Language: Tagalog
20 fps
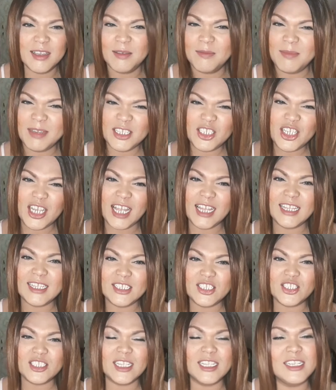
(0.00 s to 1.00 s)
may
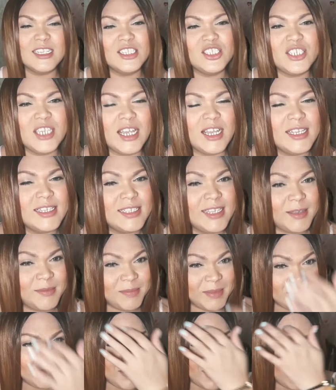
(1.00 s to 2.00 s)
challenge talaga siya kasi
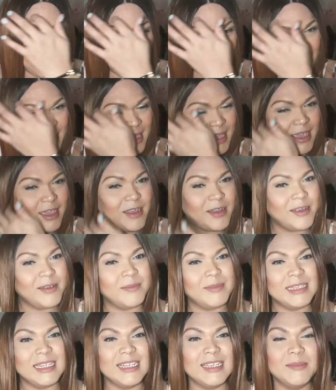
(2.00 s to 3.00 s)
pag mahabang hair,
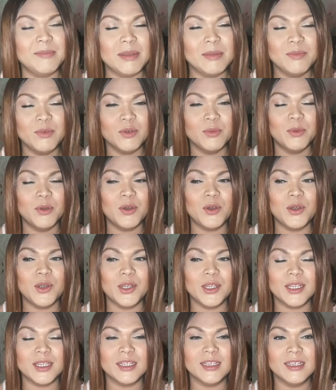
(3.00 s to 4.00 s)
madaling
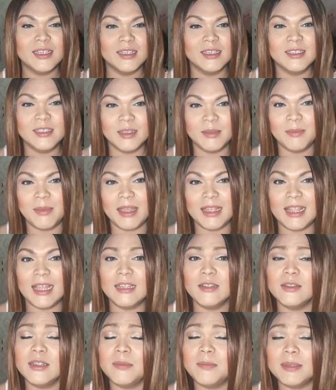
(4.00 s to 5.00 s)
magbubuhol. 'Di ba?
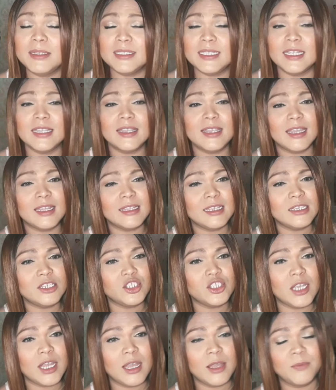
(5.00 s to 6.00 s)
Lalo na pag synthetic
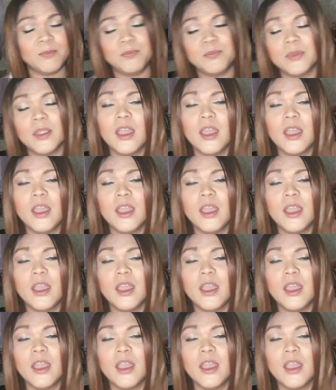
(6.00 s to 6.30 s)
siya.